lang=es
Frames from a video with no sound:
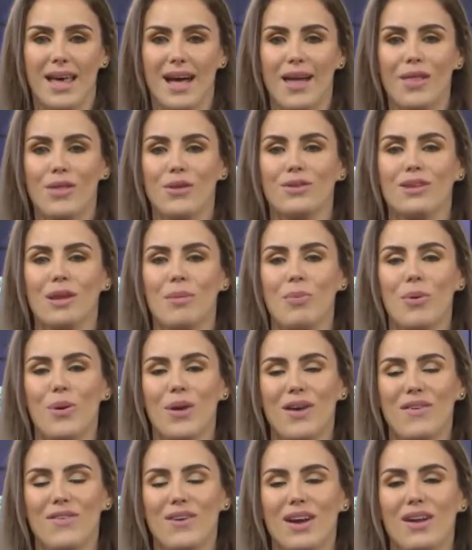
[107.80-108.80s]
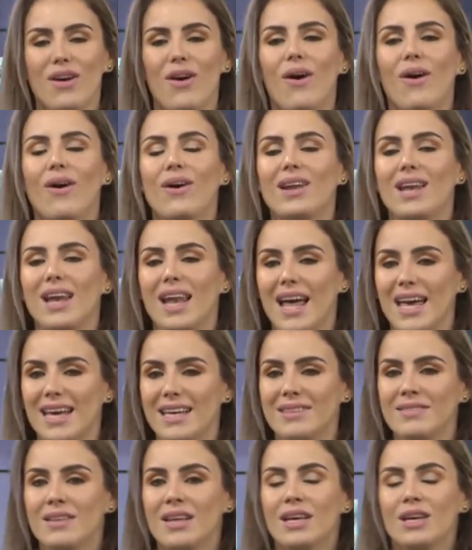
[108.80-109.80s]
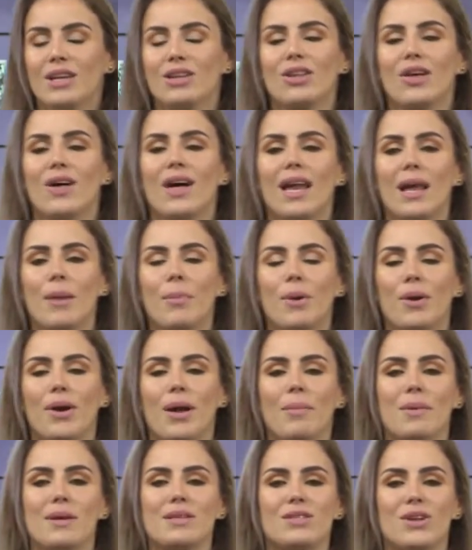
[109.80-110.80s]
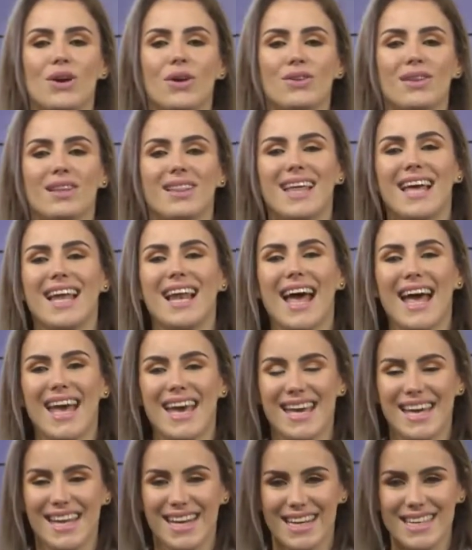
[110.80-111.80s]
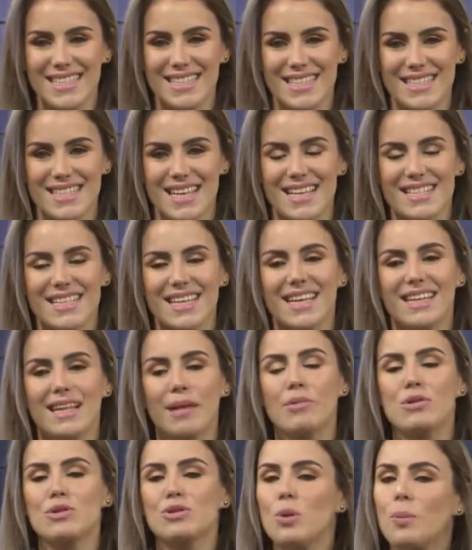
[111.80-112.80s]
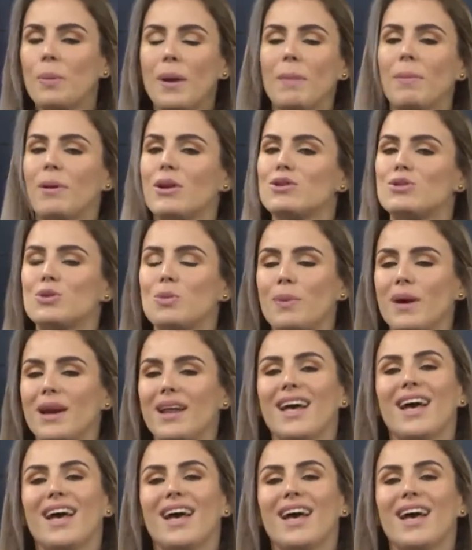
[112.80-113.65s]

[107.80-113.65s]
donde puedes ver online toda la programación de la RCC. Así que estamos súper, pero súper